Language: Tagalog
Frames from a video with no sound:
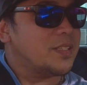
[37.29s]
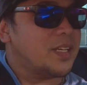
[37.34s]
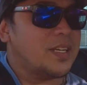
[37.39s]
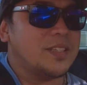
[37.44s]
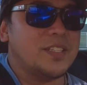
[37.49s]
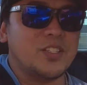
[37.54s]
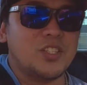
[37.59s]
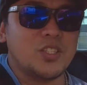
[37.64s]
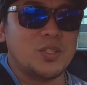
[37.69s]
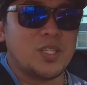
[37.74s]

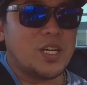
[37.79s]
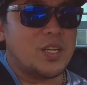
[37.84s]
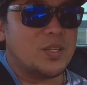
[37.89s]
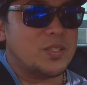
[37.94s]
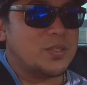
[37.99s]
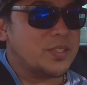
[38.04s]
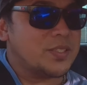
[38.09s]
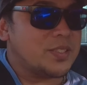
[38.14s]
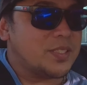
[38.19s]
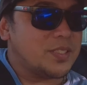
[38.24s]
Nandito
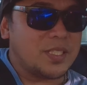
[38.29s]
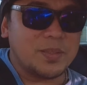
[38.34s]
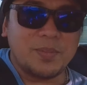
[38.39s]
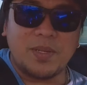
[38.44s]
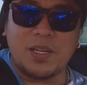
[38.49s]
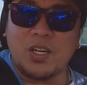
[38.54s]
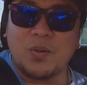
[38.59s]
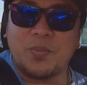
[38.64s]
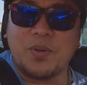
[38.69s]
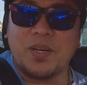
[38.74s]
tayo yung sa
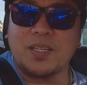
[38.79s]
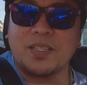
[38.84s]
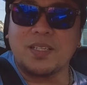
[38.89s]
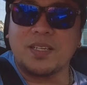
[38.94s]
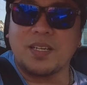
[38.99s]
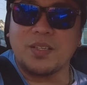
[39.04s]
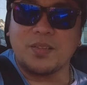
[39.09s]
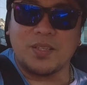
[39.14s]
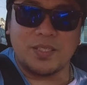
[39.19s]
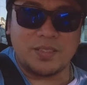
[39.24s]
trabaho pa
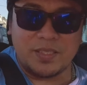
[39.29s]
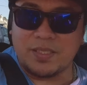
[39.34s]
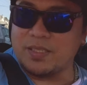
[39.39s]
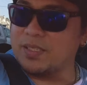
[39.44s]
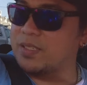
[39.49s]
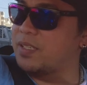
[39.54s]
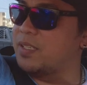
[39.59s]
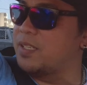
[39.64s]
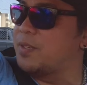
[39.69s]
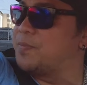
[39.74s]
hanggang ngayon
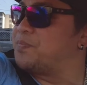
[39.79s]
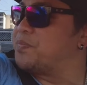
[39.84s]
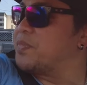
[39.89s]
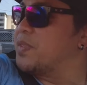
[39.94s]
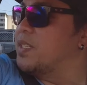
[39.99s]
kasi